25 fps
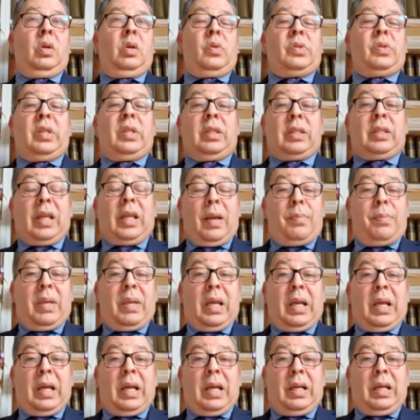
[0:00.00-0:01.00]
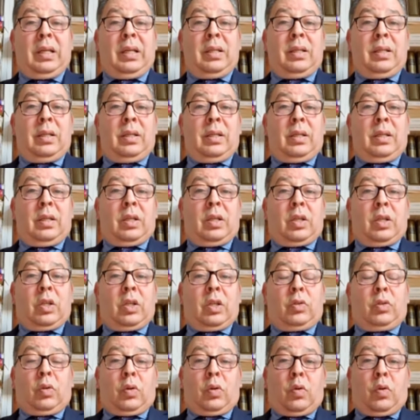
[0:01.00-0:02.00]
On sait très bien, euh,
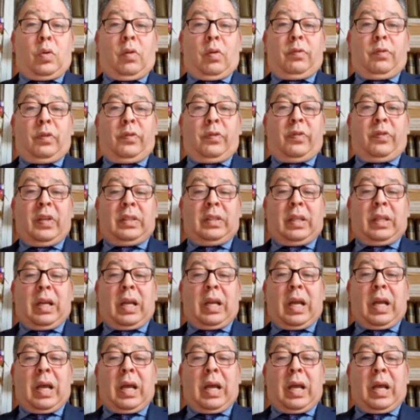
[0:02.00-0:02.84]
donc quand vous faites un,